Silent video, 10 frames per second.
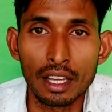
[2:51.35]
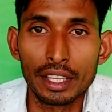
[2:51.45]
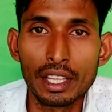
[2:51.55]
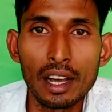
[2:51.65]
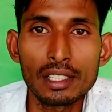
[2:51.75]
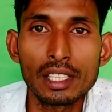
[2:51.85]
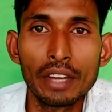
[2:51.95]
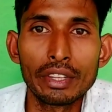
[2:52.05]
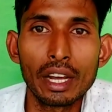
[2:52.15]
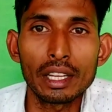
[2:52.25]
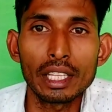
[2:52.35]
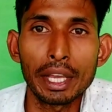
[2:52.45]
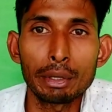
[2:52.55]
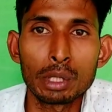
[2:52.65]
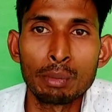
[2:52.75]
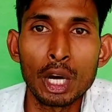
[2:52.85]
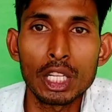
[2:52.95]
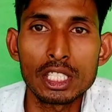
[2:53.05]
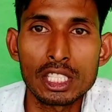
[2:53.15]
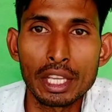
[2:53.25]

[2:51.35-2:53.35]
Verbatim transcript: इतिहास के विद्यार्थी एवं समाज